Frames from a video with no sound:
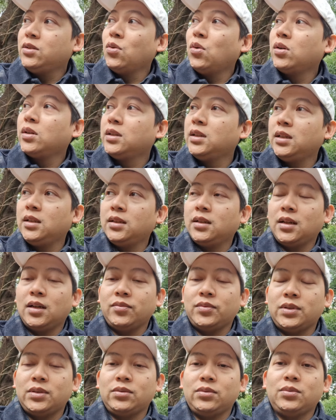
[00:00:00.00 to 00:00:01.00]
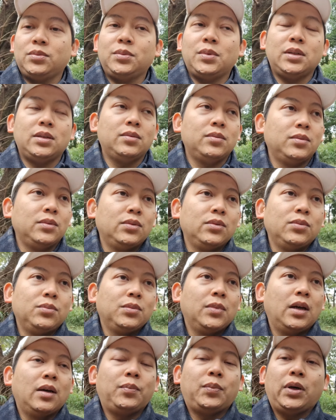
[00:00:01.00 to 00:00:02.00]
jogging nggak perlu eh, baju,
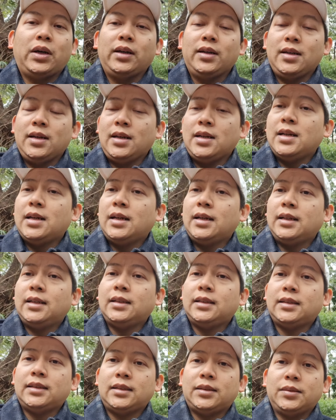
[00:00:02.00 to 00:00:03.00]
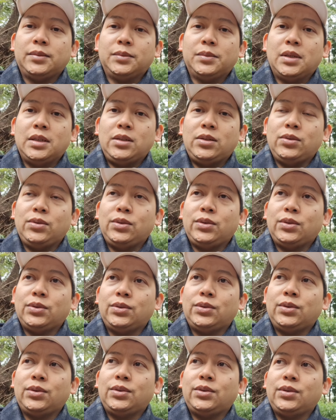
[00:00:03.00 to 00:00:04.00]
apa uh, eh, baju
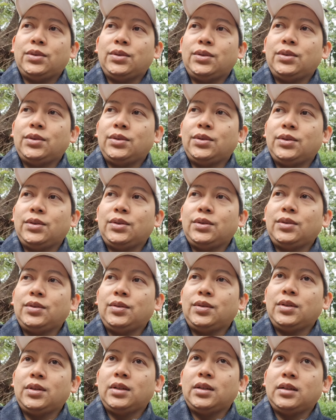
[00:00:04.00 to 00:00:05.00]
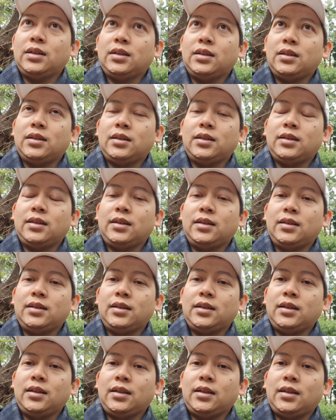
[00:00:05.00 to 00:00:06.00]

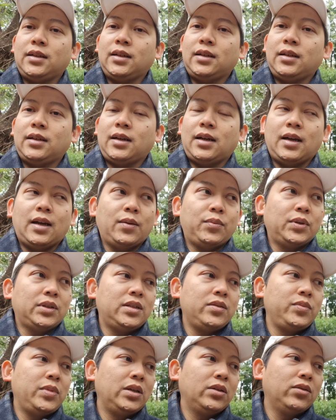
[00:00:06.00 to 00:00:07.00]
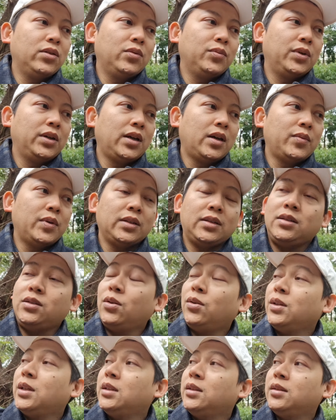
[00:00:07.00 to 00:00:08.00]
uh, apa sih bingung ngomongnya emang sih
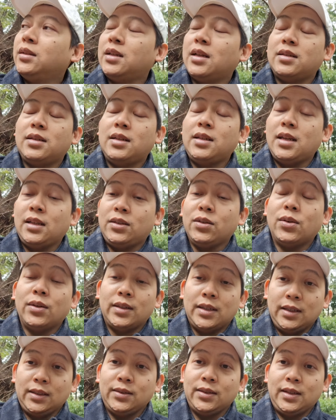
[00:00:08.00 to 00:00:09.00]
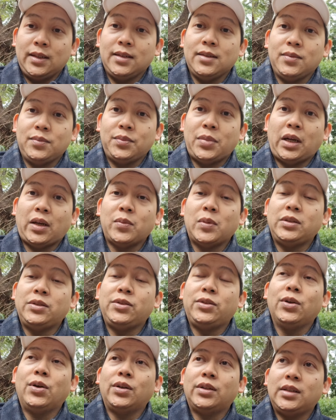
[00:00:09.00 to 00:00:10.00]
jogging tuh dia, jogging tuh ya pakai baju
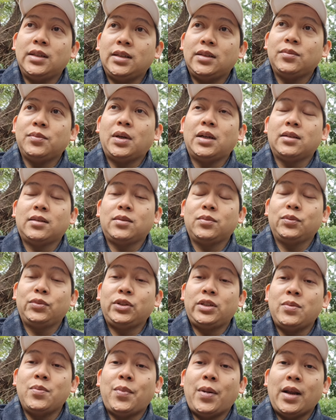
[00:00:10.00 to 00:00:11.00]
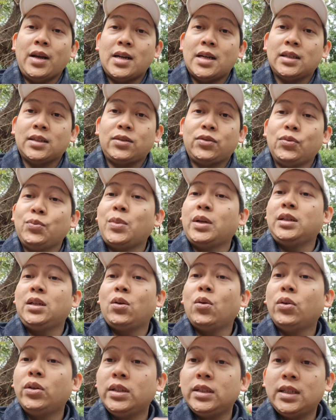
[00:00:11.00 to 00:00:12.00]
jogging mas musim panas cuman
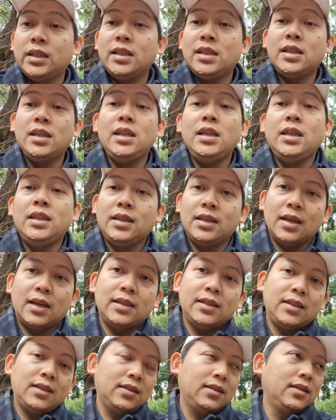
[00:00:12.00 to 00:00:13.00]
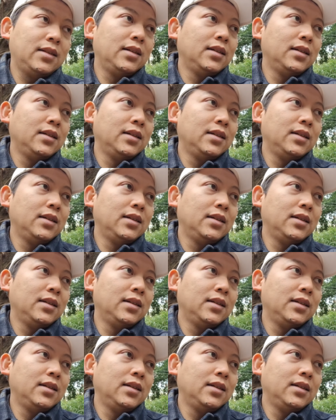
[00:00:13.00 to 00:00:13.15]
nih kondisinya dingin guys